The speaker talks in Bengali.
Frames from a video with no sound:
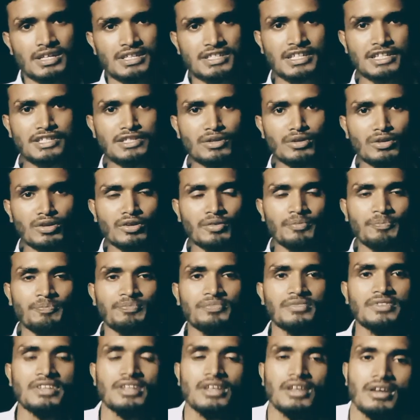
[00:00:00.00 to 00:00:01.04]
সেজন্য
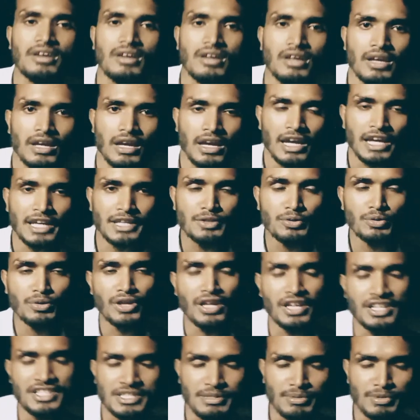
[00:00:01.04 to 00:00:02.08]
এই
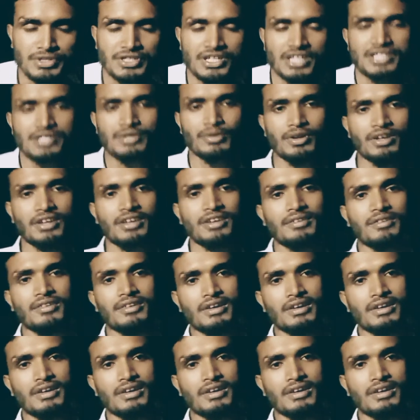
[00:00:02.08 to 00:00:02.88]
দুনিয়ার জীবন শেষ করে